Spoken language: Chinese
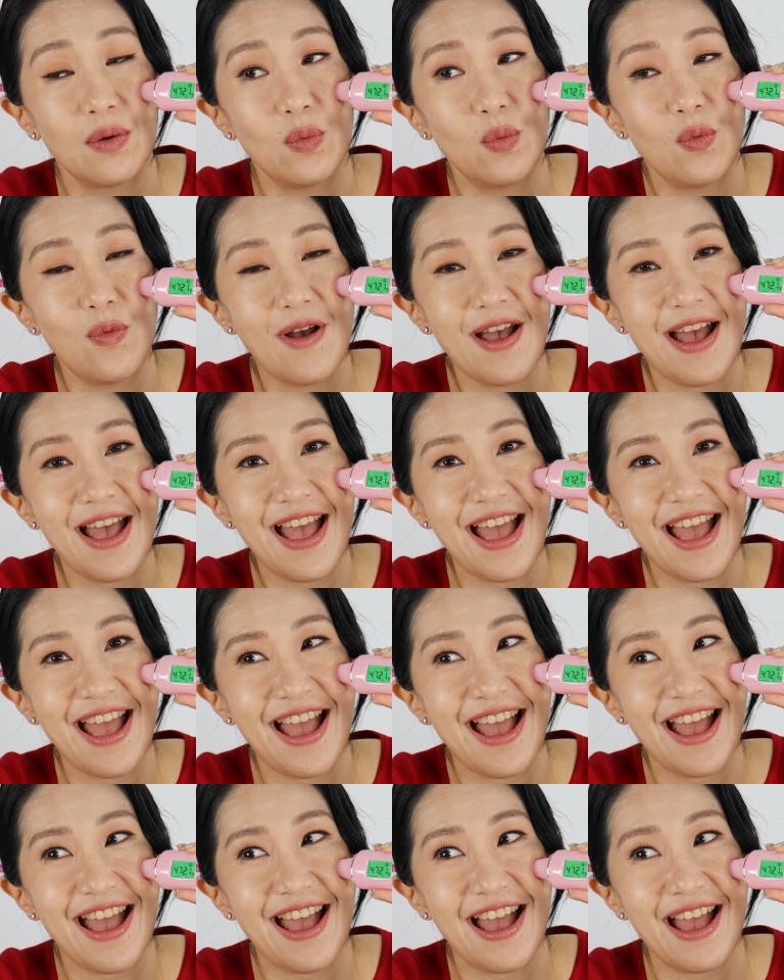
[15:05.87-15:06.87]

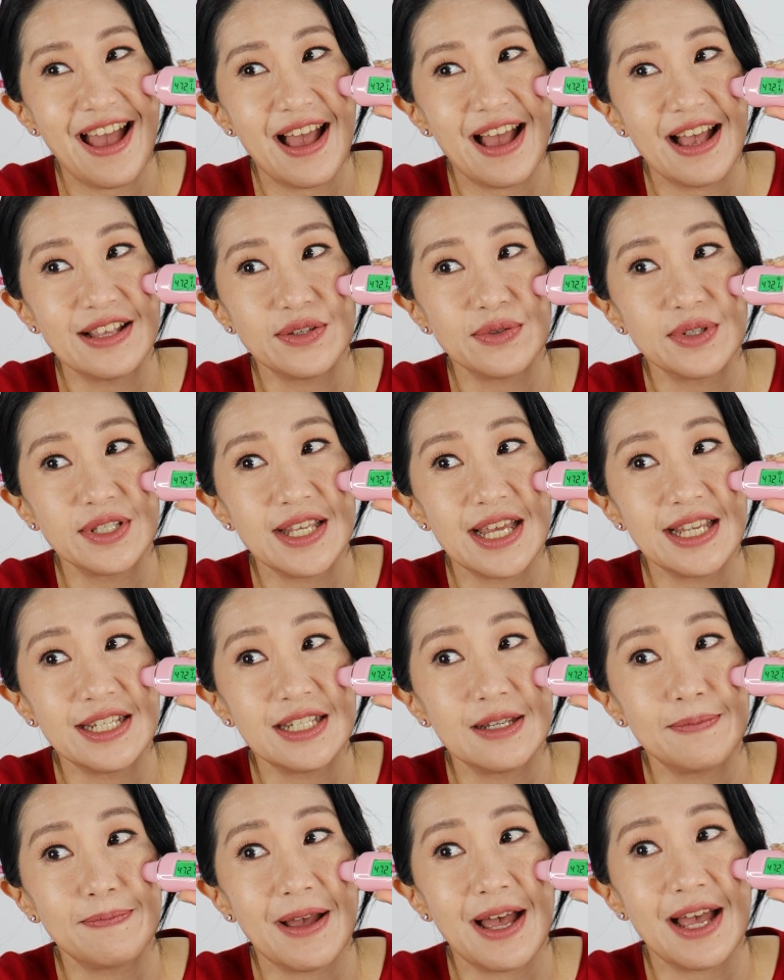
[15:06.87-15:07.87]
哇，从三
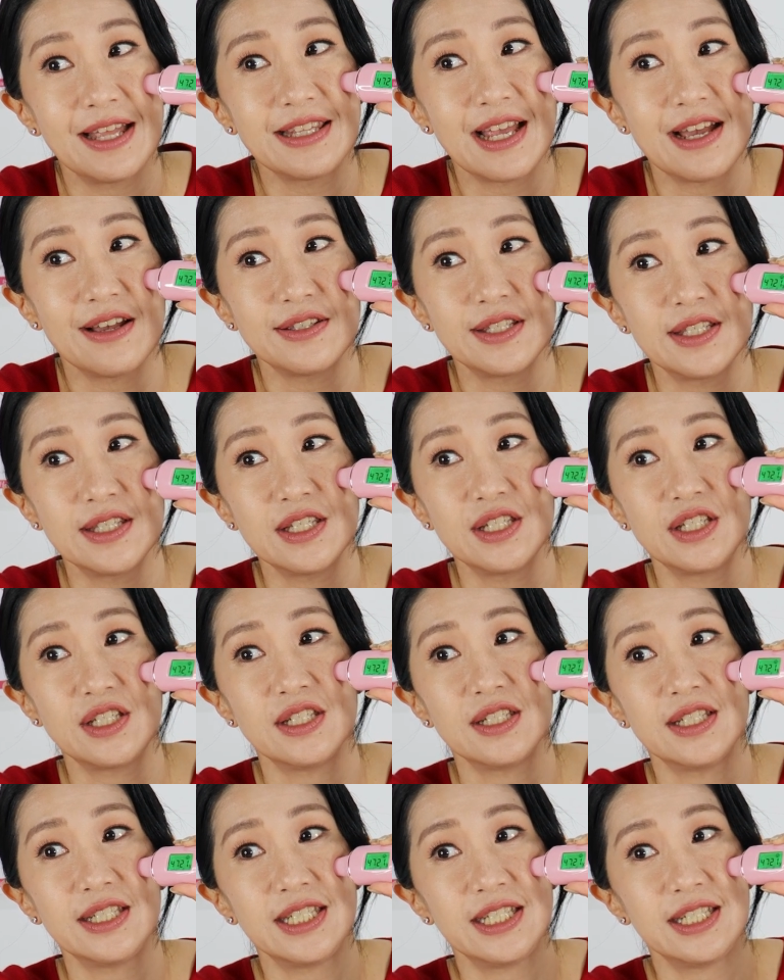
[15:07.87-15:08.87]
十八到四
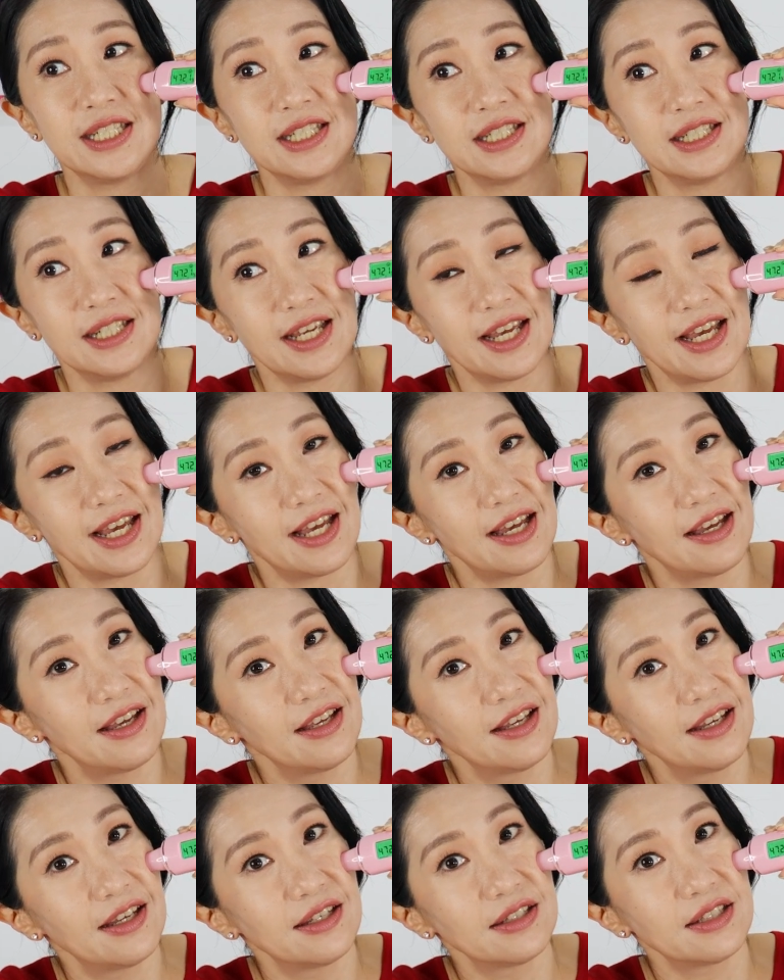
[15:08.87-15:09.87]
十七耶，
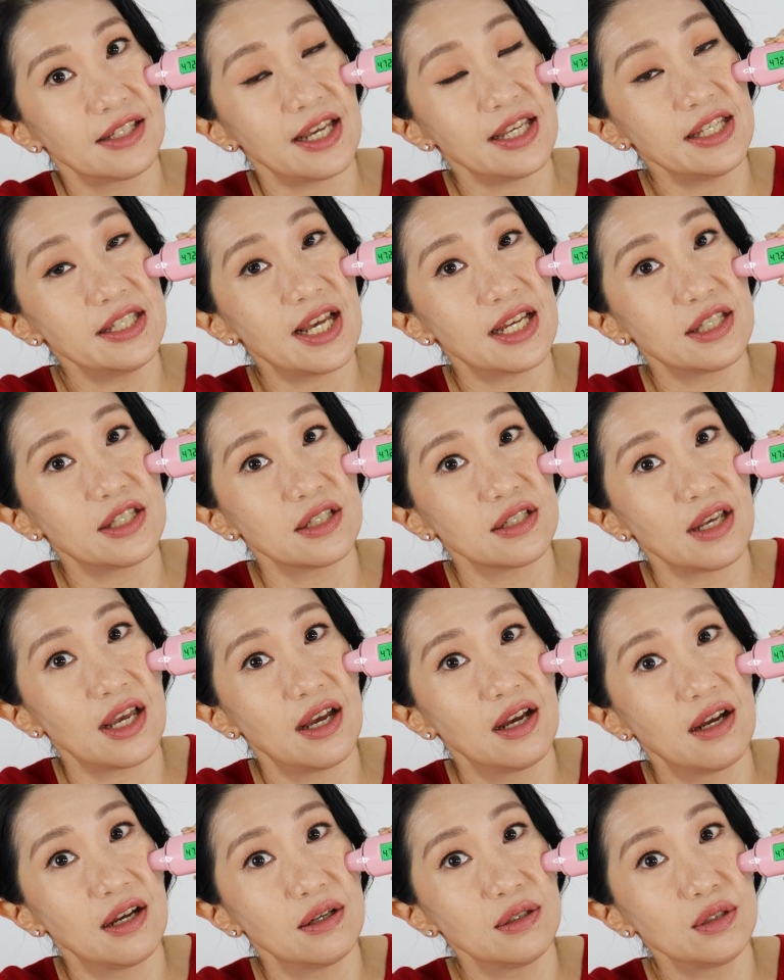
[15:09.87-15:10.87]
才一下子
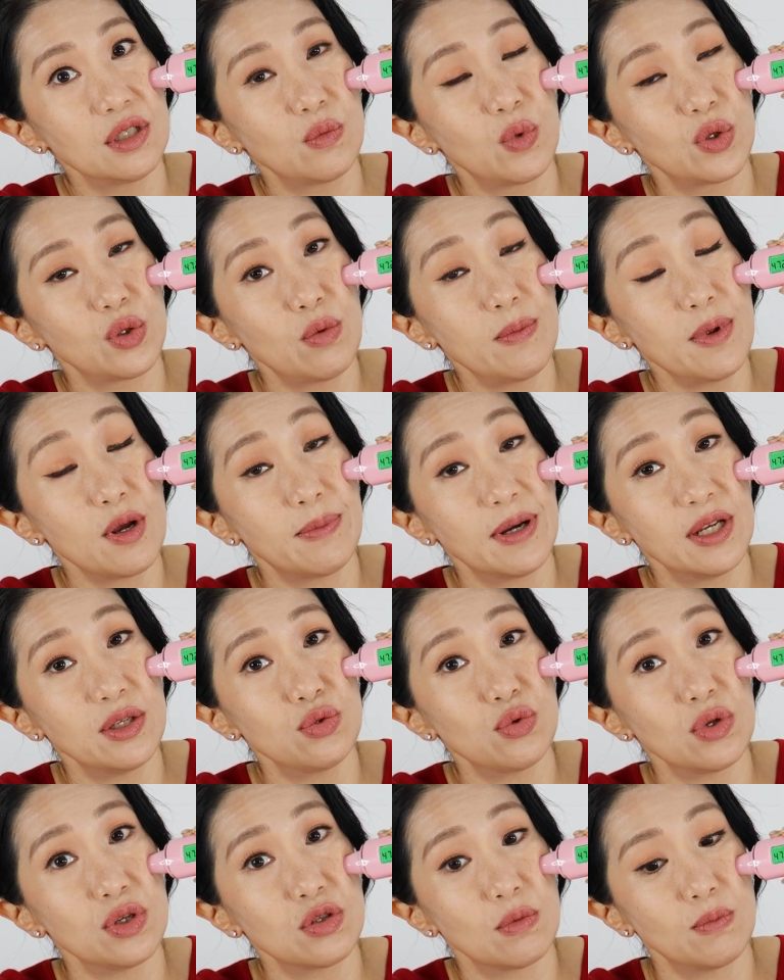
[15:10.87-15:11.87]
哎！而且我都没有
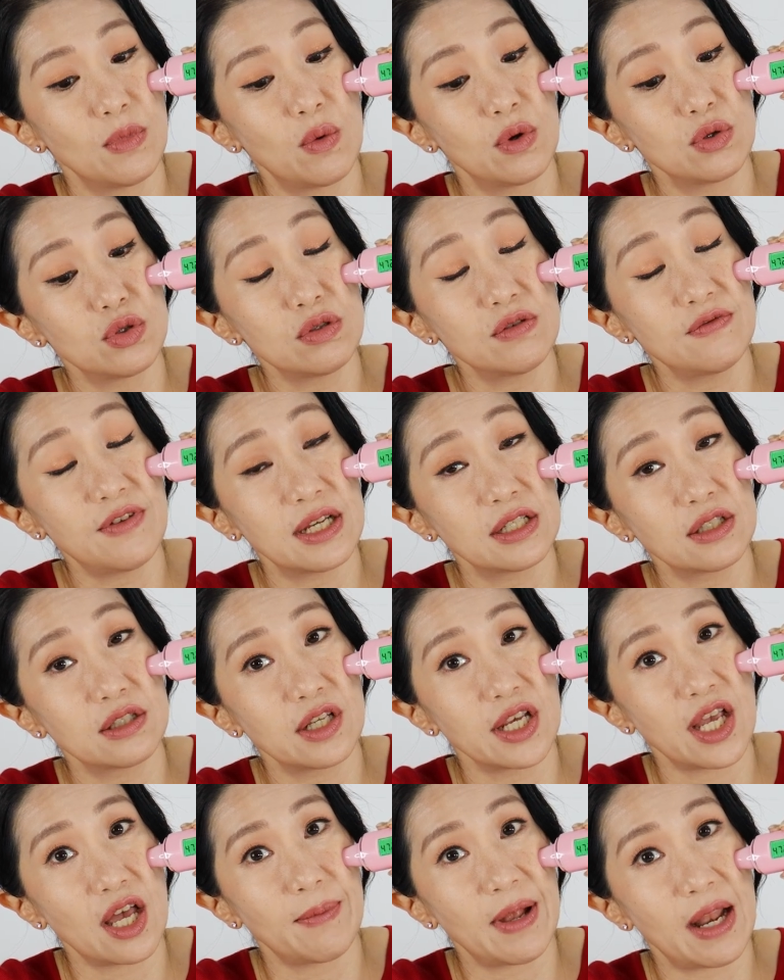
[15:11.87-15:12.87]
喷水什么，我就是放
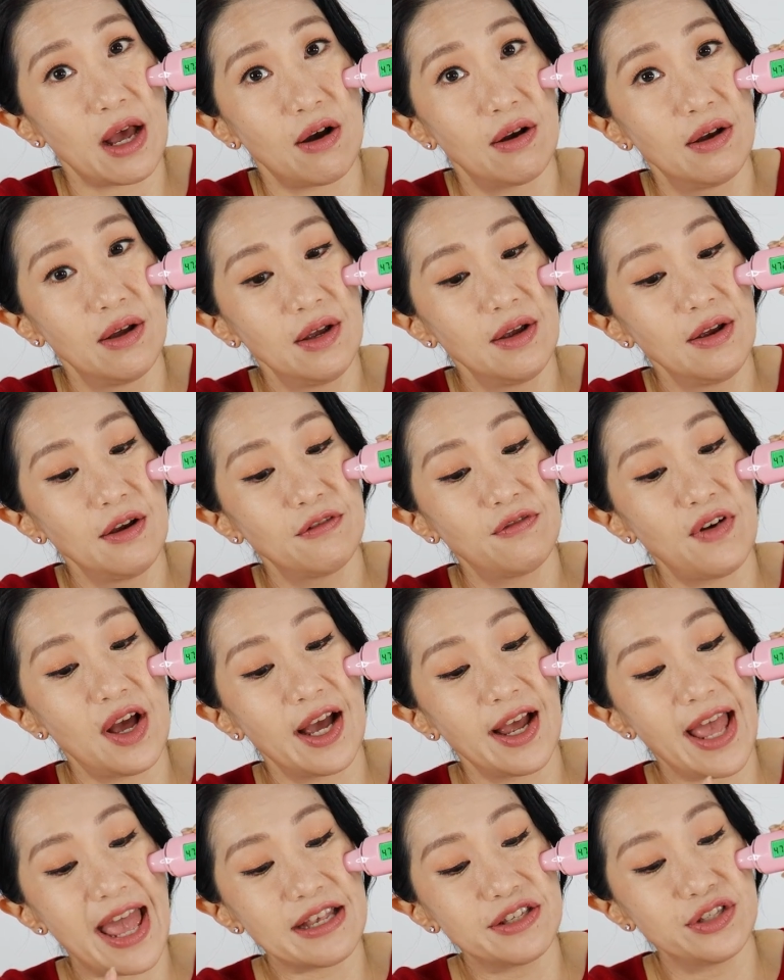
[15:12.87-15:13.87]
这个了，
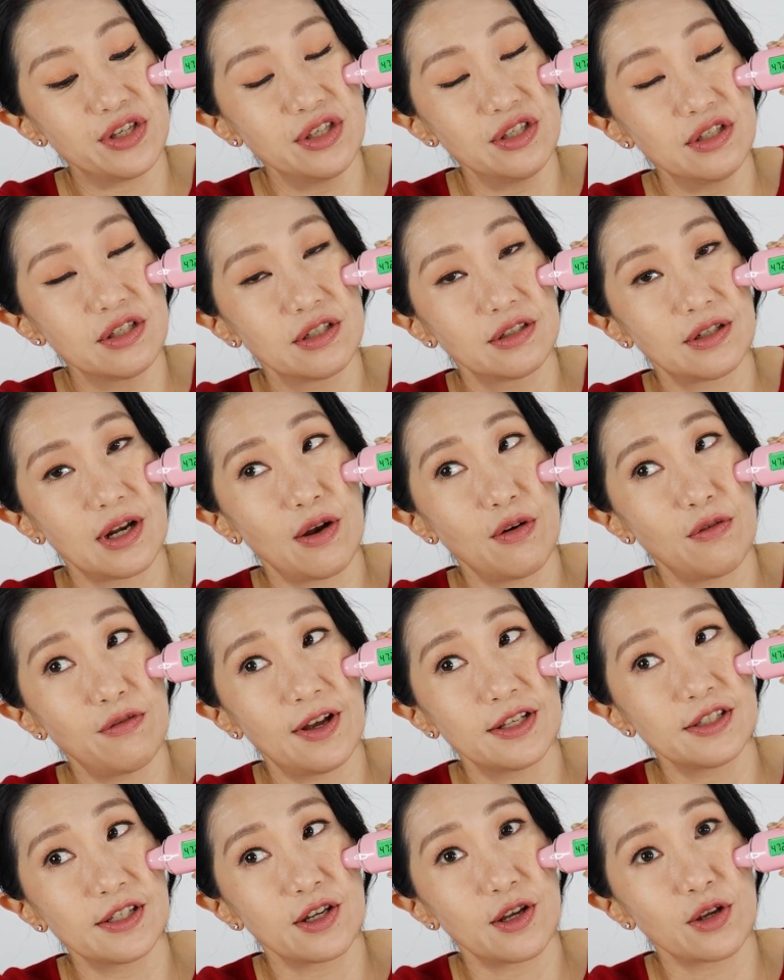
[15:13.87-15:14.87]
放 essence， 然后
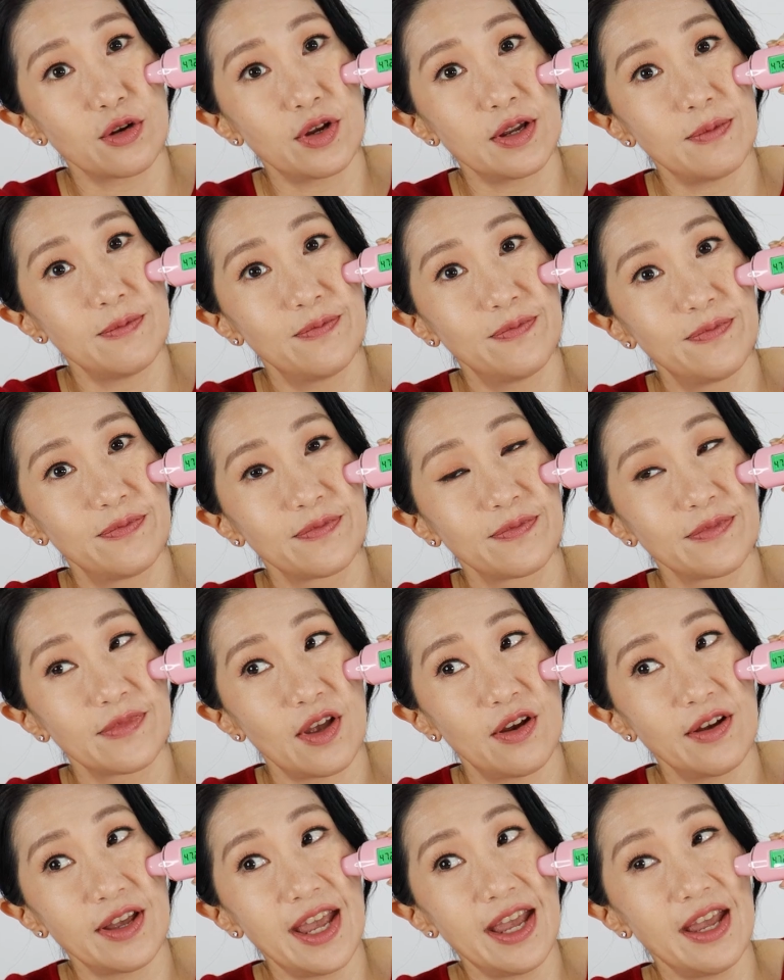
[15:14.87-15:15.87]
放这个
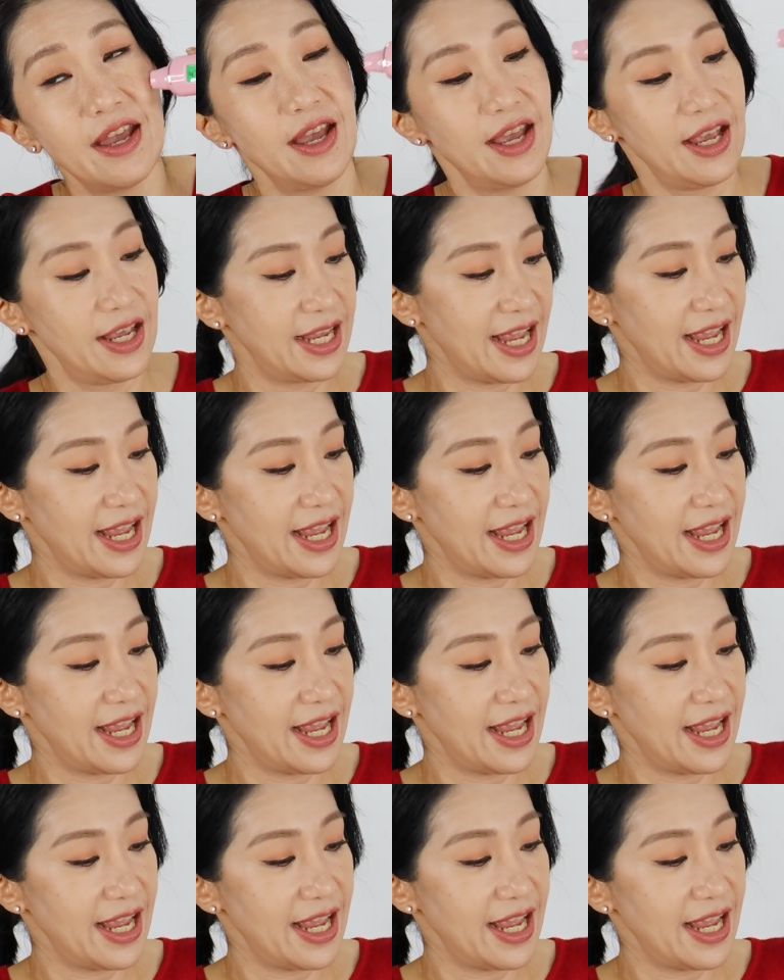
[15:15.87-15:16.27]
cream。OK，